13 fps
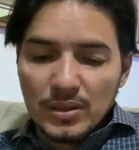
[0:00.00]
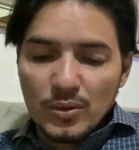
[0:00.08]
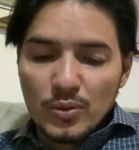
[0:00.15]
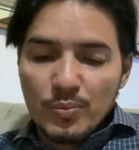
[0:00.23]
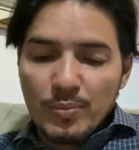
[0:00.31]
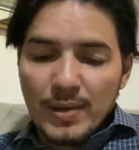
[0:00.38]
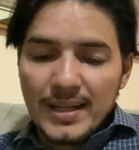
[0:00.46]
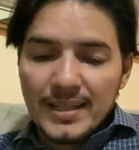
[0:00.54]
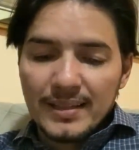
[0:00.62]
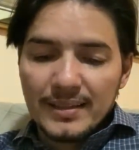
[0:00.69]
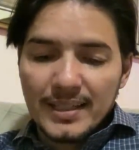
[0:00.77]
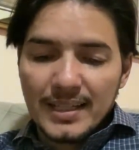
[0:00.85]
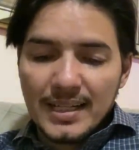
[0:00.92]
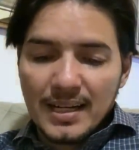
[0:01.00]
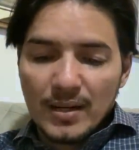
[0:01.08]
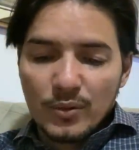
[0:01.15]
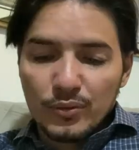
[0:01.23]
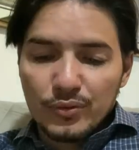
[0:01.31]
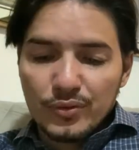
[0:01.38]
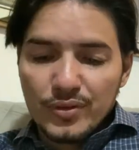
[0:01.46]
o pai entregará o
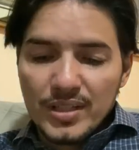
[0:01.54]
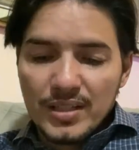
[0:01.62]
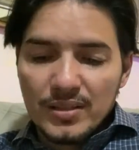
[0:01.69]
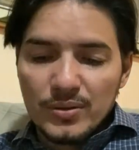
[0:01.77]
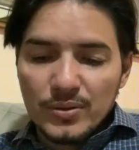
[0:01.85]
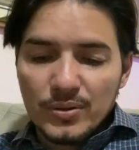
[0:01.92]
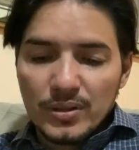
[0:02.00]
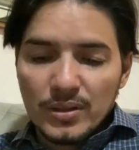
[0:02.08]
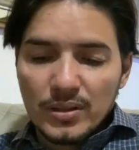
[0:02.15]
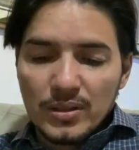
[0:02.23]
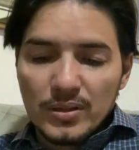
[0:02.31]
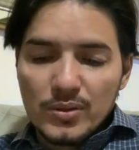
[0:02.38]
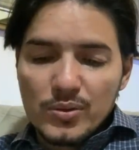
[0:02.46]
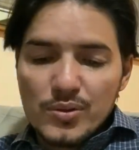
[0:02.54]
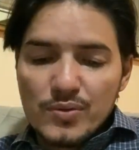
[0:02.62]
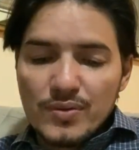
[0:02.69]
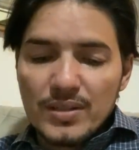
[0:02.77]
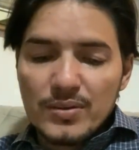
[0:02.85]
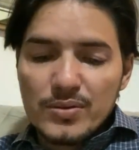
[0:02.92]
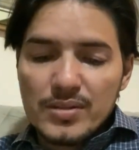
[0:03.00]
filho, os
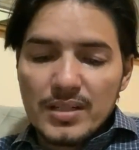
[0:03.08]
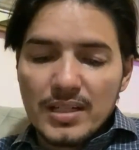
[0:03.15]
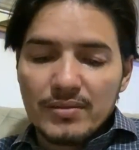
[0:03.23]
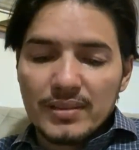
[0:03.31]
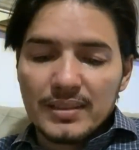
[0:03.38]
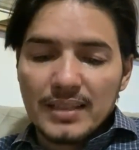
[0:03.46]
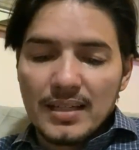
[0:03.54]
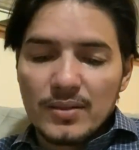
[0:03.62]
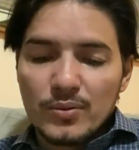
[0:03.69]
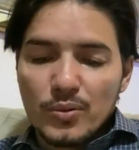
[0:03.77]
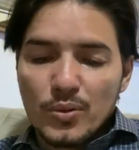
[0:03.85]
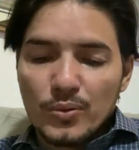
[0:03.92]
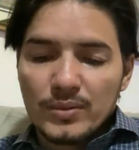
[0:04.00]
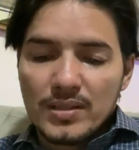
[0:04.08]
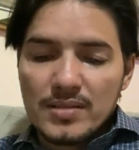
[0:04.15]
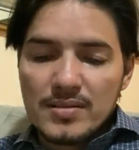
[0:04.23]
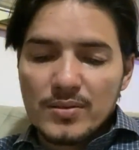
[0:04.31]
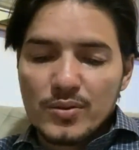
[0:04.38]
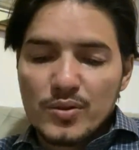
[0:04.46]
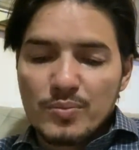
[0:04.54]
filhos se levantarão contra
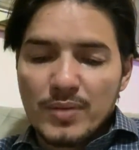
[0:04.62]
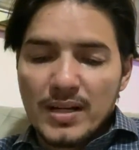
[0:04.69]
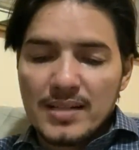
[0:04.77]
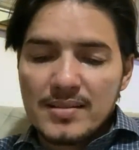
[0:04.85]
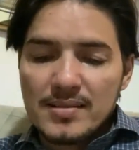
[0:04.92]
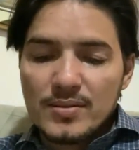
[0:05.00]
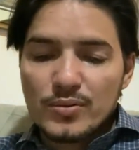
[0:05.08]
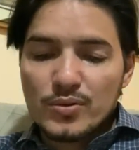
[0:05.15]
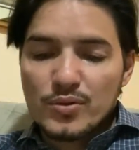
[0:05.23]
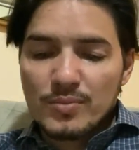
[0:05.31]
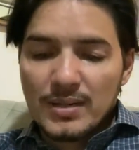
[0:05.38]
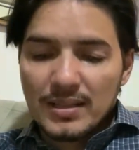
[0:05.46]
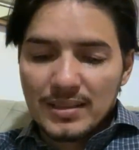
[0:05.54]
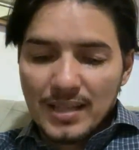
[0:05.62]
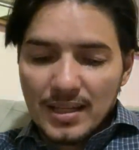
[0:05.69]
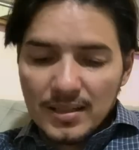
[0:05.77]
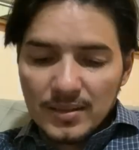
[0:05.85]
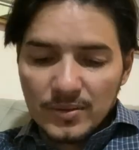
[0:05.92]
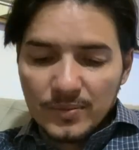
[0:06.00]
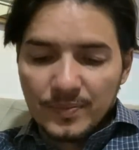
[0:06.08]
seus pais e os
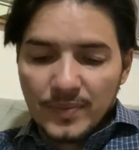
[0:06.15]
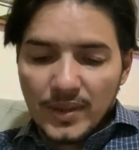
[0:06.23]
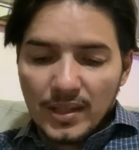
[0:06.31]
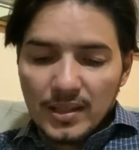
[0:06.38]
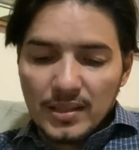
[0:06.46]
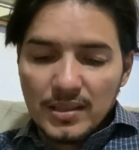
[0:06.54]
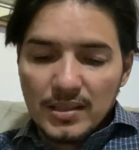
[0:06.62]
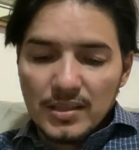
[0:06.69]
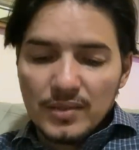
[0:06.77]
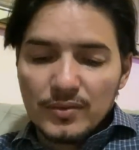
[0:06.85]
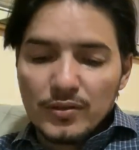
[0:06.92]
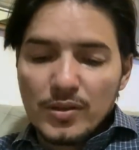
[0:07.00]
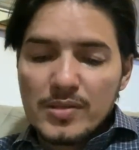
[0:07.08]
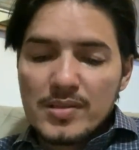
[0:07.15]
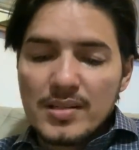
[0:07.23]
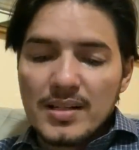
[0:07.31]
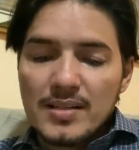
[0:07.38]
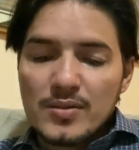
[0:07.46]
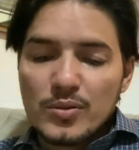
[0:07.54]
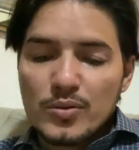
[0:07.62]
matarão. Vós
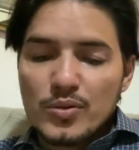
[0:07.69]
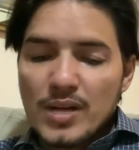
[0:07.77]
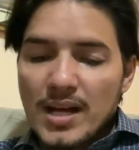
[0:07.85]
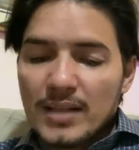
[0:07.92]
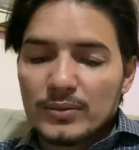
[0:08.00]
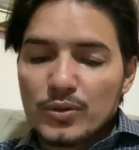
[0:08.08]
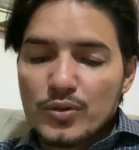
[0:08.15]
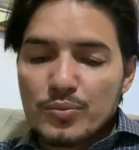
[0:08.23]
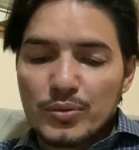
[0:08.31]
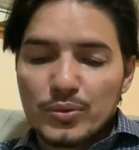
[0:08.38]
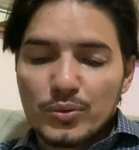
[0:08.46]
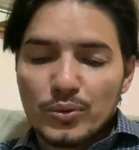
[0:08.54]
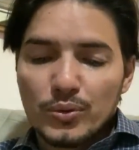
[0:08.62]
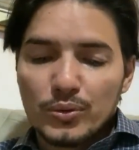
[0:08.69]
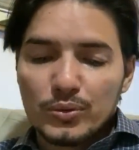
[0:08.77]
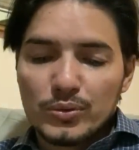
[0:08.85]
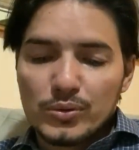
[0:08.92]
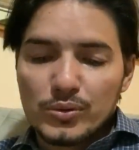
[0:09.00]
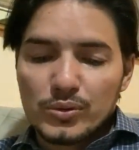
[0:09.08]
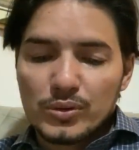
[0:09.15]
sereis odiados por
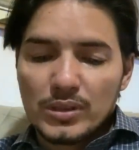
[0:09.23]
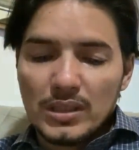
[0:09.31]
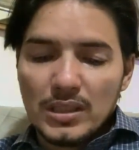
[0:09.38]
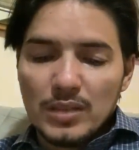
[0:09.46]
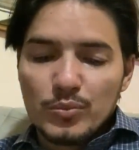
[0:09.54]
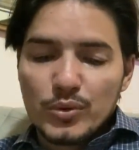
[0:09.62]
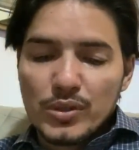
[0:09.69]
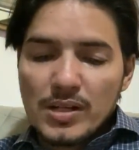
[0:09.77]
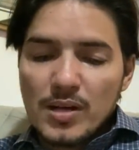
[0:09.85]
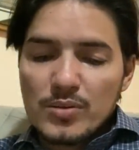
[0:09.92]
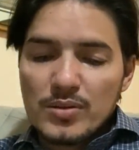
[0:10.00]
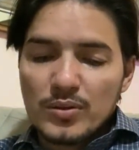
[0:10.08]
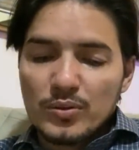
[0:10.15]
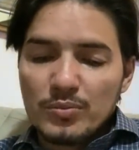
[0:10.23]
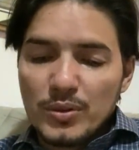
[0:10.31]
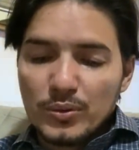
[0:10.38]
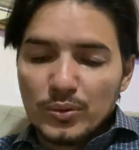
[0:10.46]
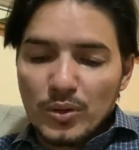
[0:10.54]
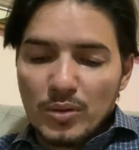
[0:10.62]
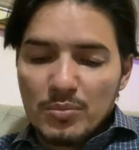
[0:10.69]
todos por causa do meu
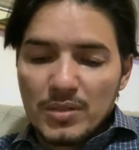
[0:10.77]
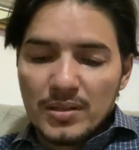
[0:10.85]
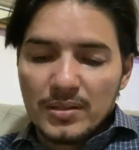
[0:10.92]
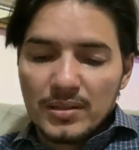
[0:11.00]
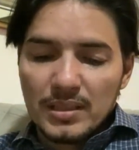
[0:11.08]
nome,